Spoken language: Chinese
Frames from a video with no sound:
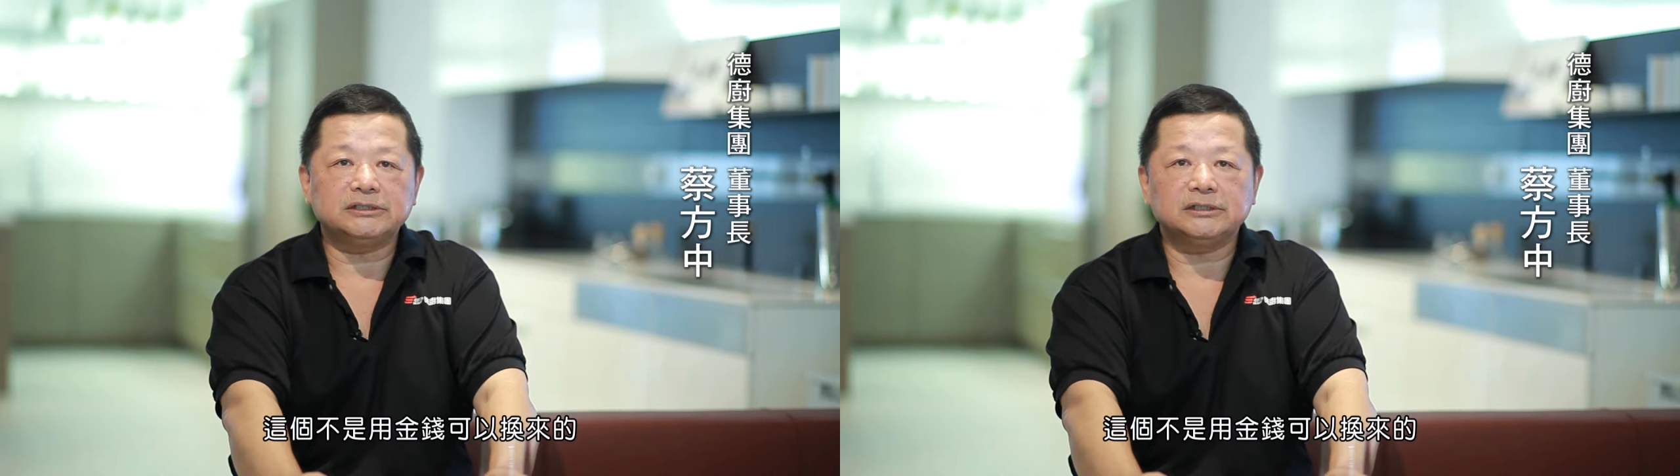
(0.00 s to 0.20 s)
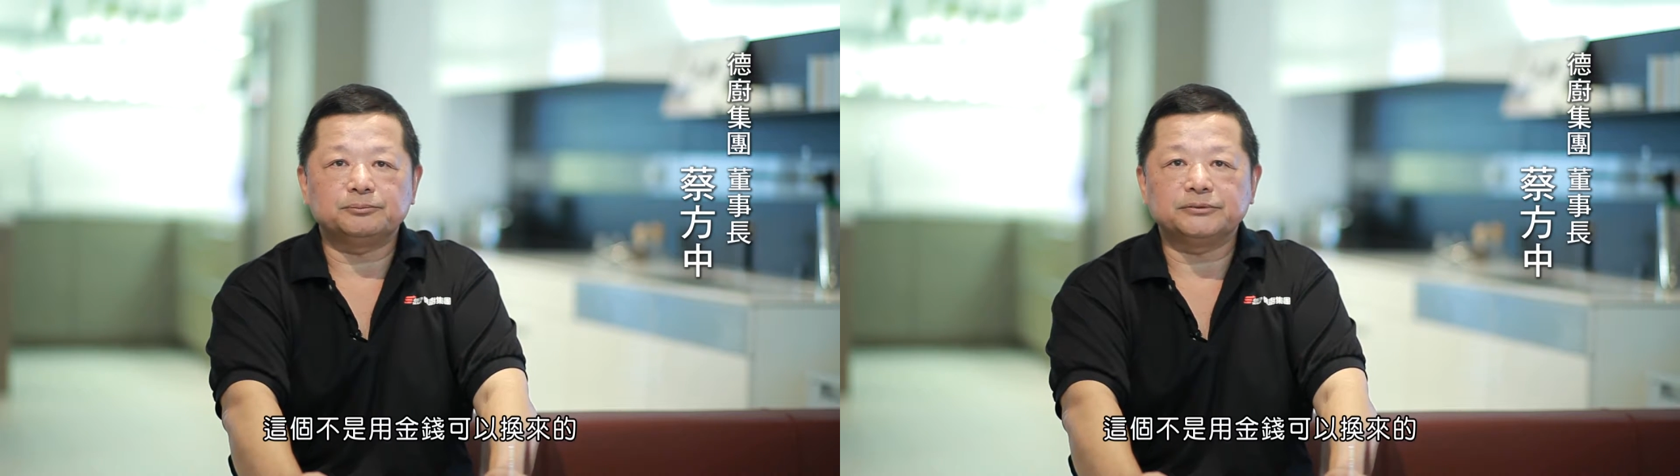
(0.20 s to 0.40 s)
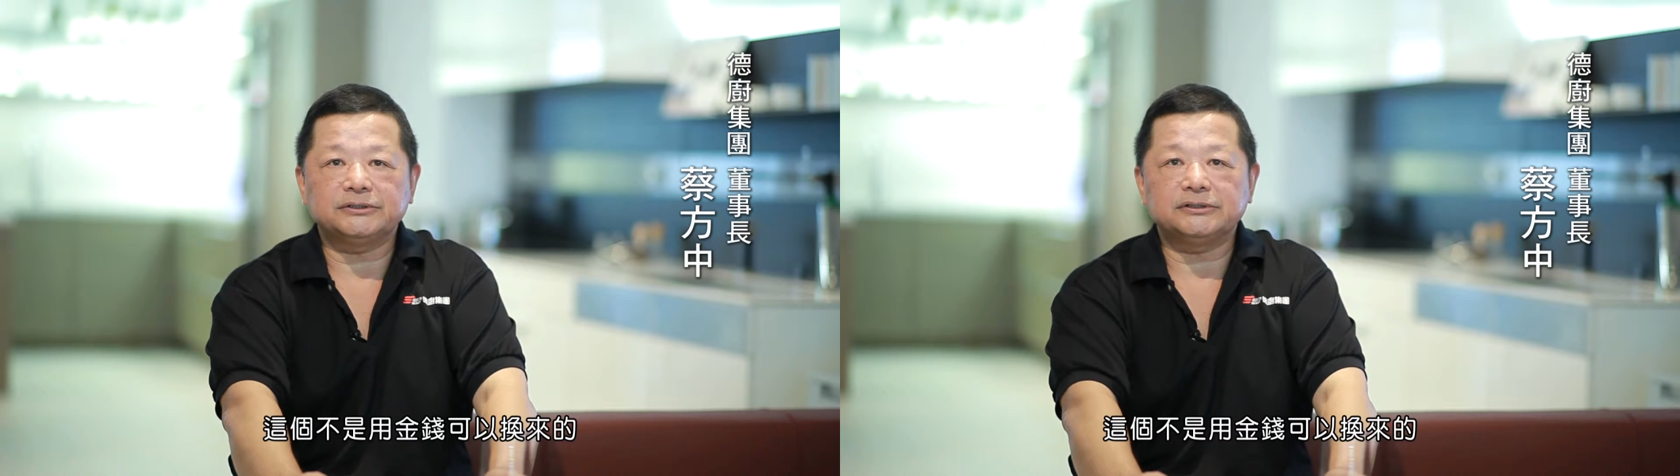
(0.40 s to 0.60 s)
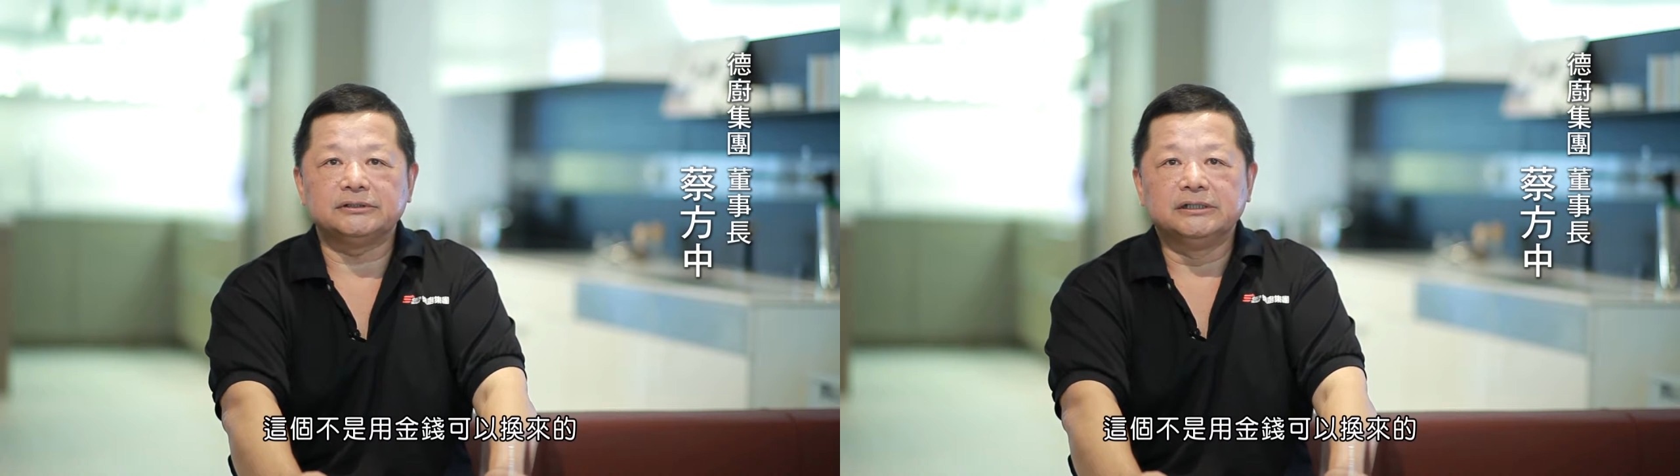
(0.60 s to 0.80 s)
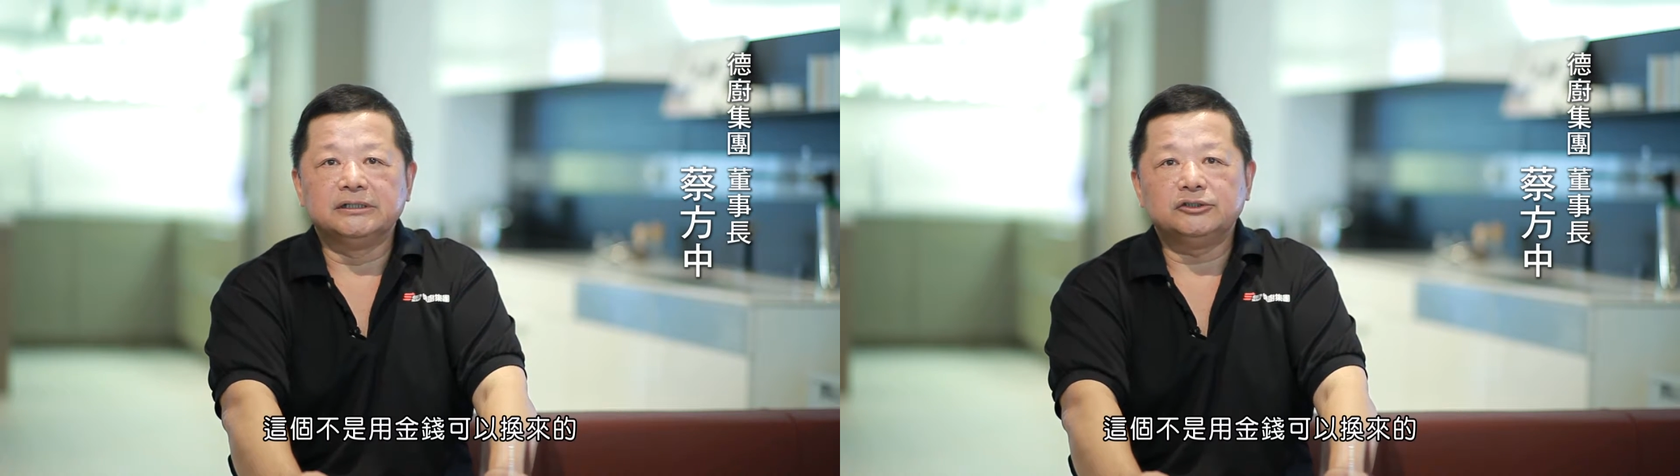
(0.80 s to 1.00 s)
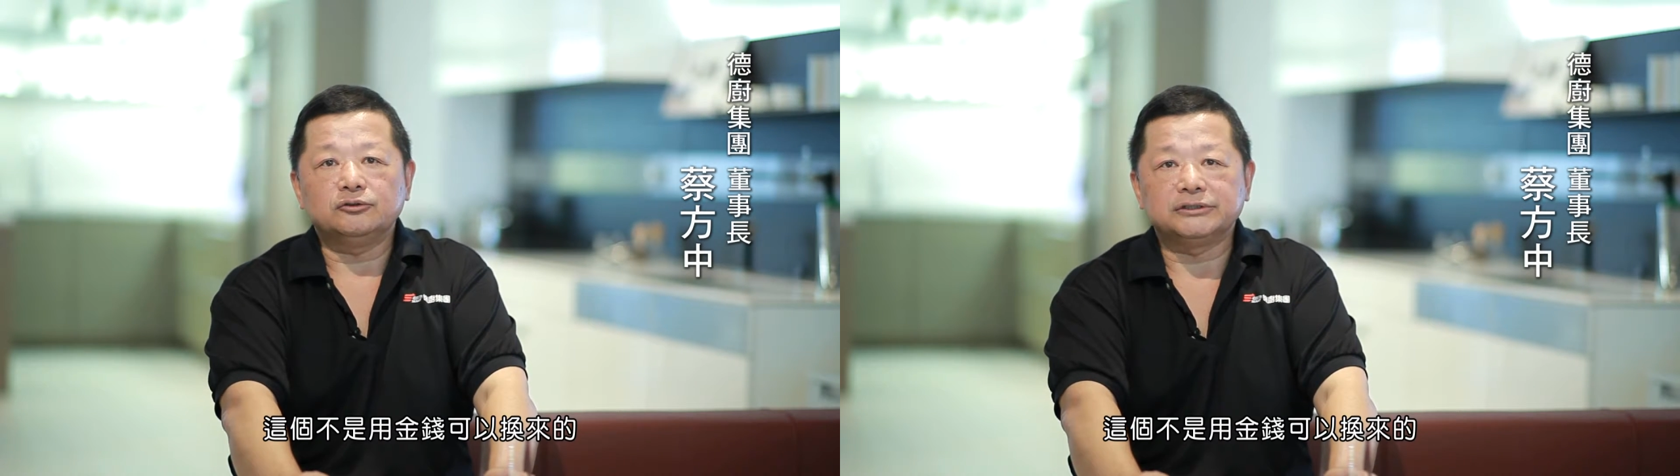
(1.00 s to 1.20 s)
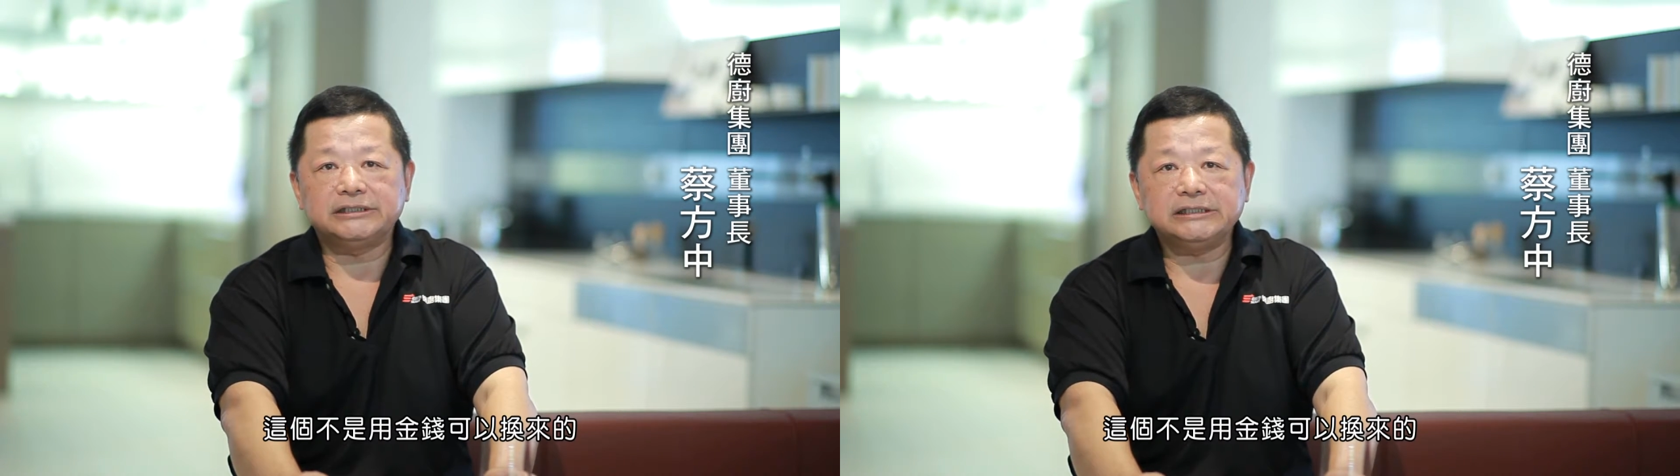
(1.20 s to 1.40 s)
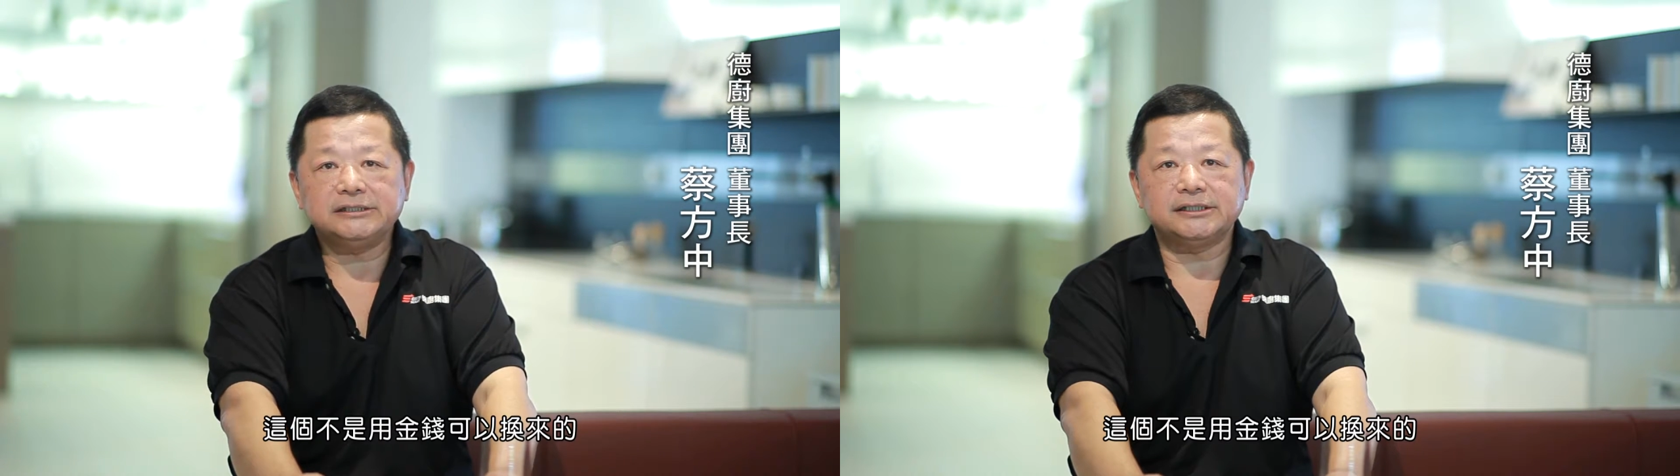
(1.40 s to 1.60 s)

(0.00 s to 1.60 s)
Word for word: 这个不是用金